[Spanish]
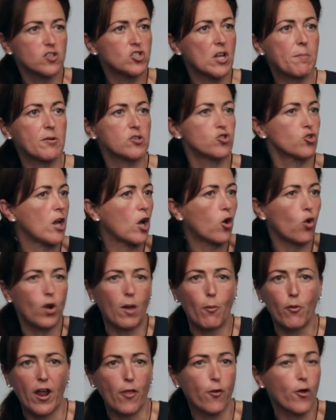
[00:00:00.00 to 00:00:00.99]
es una persona
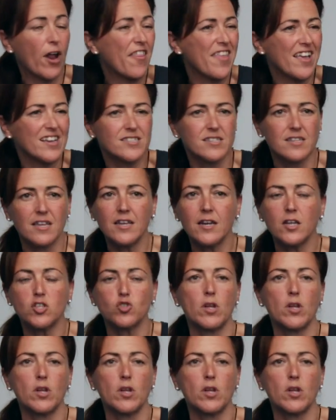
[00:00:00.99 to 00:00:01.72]
colaboradora de ASDEN,